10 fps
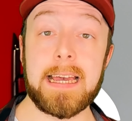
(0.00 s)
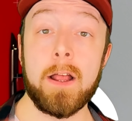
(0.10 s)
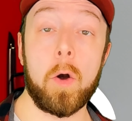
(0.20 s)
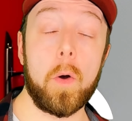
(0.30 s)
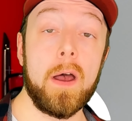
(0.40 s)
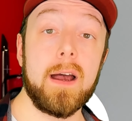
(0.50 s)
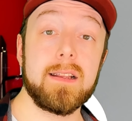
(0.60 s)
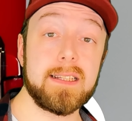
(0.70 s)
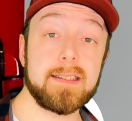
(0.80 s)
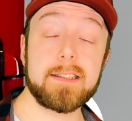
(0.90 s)
Genau,
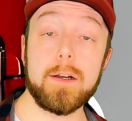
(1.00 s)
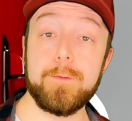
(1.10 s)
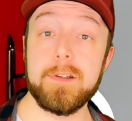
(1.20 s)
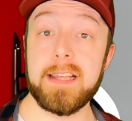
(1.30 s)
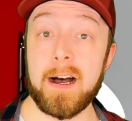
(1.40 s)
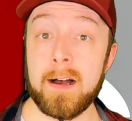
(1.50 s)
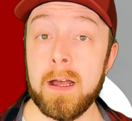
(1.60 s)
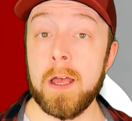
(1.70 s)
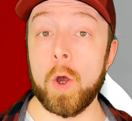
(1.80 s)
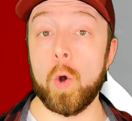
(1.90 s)
das ist dafür da,
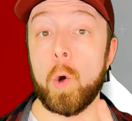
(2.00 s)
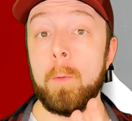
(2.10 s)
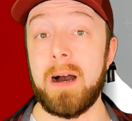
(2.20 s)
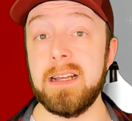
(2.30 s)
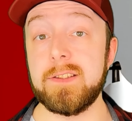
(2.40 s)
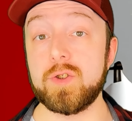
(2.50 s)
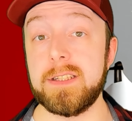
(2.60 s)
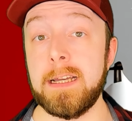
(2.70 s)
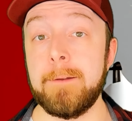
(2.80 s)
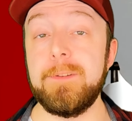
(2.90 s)
um
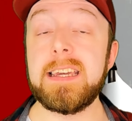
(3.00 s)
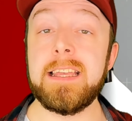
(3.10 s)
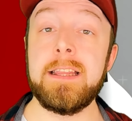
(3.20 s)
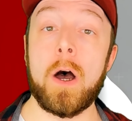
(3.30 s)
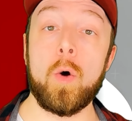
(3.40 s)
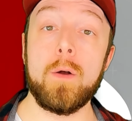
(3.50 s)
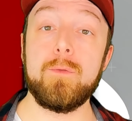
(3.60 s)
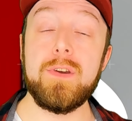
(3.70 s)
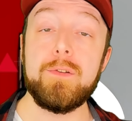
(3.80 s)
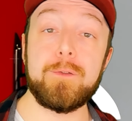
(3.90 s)
einzustellen, wie genau
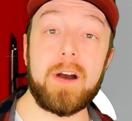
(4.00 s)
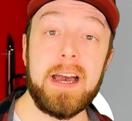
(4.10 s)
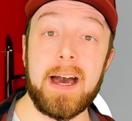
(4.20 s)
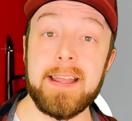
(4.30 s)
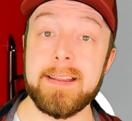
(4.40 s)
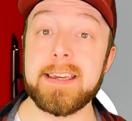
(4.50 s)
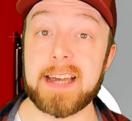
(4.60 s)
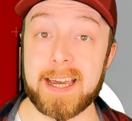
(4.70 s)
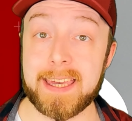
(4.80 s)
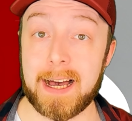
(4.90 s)
und wie viele Freiheiten die
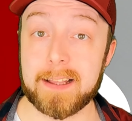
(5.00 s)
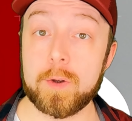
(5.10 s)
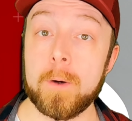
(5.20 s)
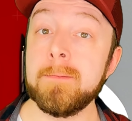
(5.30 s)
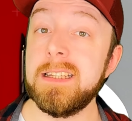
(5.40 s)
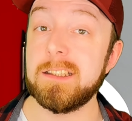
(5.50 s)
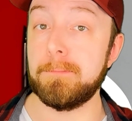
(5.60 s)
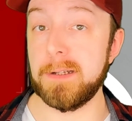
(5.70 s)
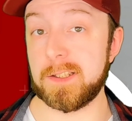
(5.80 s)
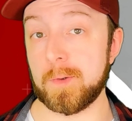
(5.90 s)
KI hat, um dieses
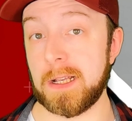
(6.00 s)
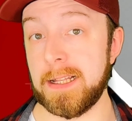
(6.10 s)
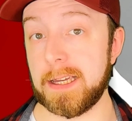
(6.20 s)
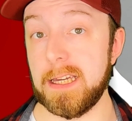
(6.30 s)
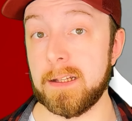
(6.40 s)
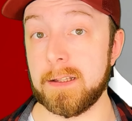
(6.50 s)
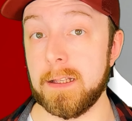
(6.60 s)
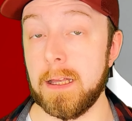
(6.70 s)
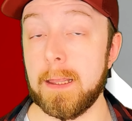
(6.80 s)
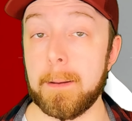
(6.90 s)
Bild zu generieren.
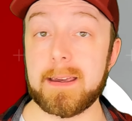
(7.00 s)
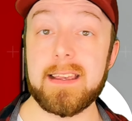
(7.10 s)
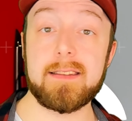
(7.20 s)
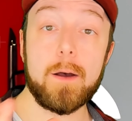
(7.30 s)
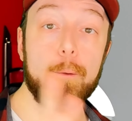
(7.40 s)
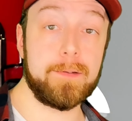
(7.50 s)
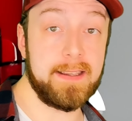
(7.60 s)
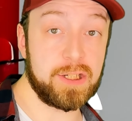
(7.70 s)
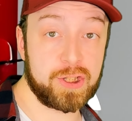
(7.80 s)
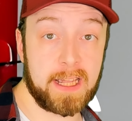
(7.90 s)
Gehst du auf
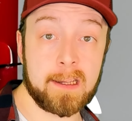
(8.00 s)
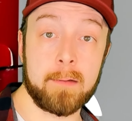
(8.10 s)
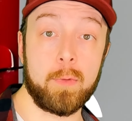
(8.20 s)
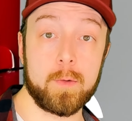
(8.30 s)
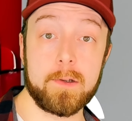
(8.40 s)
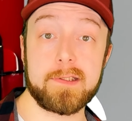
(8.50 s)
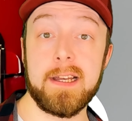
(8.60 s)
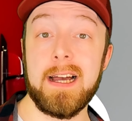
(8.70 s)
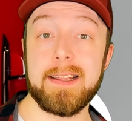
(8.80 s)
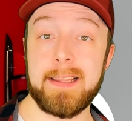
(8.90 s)
sehr strengen Modus,
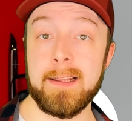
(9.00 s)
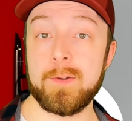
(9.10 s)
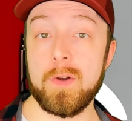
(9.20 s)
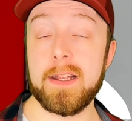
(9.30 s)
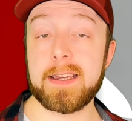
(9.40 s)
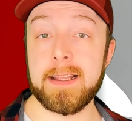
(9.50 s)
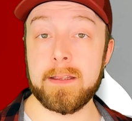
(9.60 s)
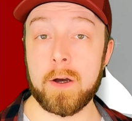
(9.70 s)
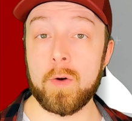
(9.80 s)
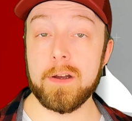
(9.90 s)
dann soll er
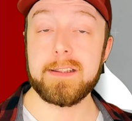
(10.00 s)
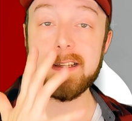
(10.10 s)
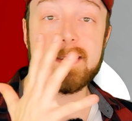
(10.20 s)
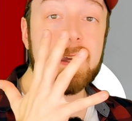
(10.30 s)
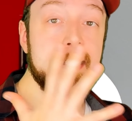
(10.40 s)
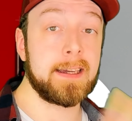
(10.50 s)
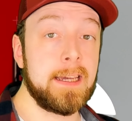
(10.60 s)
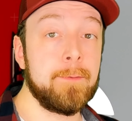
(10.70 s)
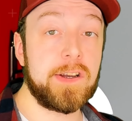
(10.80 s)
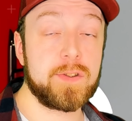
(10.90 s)
genau das
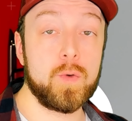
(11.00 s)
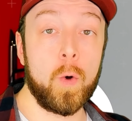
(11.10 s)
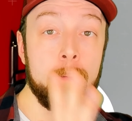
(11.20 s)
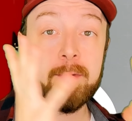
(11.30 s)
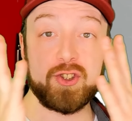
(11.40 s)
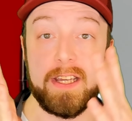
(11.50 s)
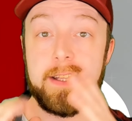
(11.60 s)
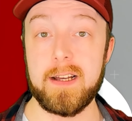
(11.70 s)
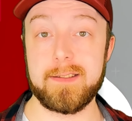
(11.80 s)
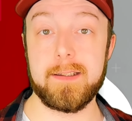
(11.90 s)
generieren, was du oben
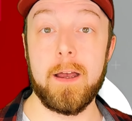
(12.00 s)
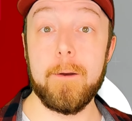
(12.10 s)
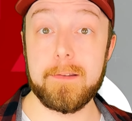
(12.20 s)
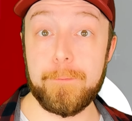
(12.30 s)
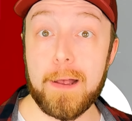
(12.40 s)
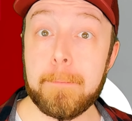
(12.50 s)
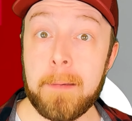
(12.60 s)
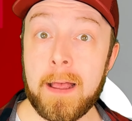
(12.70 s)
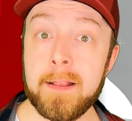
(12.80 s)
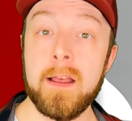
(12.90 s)
stehen hast. The Fat
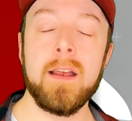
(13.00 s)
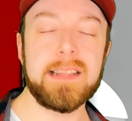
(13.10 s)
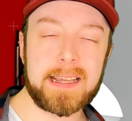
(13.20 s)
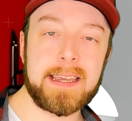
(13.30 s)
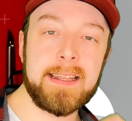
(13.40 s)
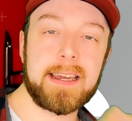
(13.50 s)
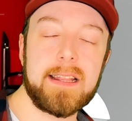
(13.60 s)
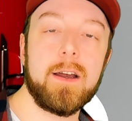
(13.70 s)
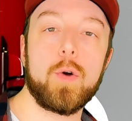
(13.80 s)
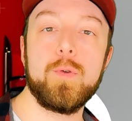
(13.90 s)
Man, dann
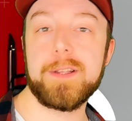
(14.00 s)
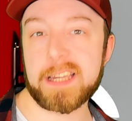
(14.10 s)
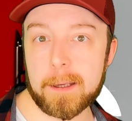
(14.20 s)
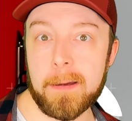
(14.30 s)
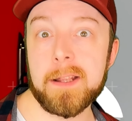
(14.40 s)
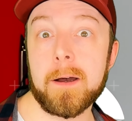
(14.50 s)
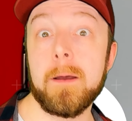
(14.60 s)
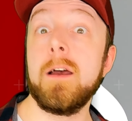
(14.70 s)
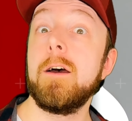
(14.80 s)
generiert er auch nur dicke Männer.